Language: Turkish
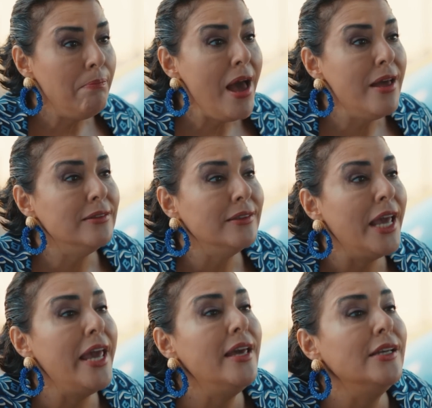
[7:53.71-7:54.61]
Ben
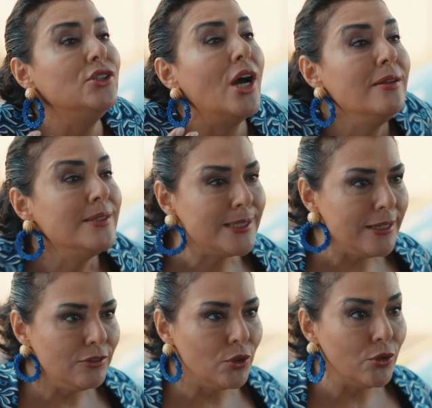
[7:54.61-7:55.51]
heyecan
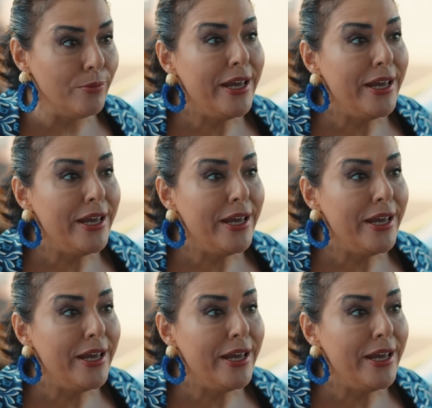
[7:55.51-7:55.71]
seviyorum,